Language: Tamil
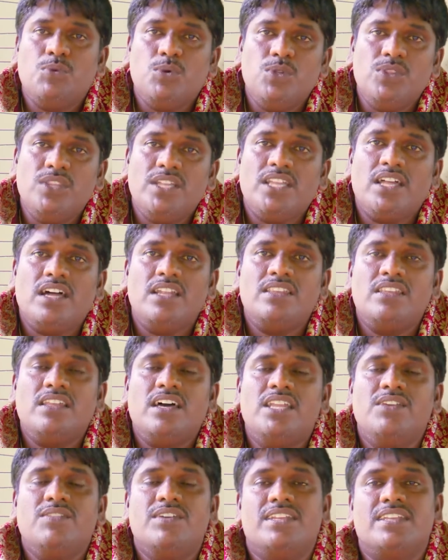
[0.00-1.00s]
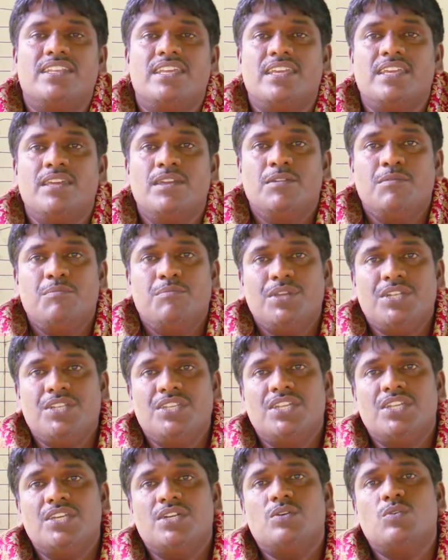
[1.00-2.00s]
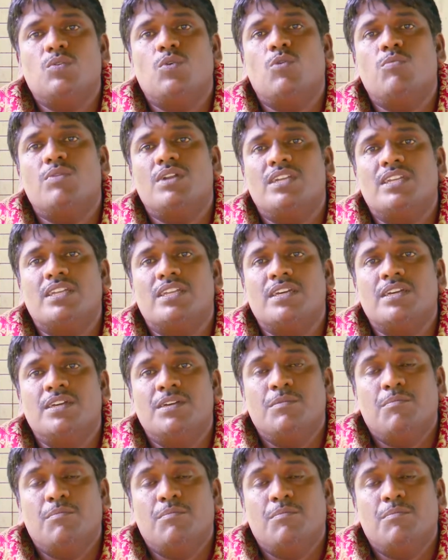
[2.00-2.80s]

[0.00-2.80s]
புகுந்ததால் தான் இவற்றை பெற்றிருக்கிறோம் என்று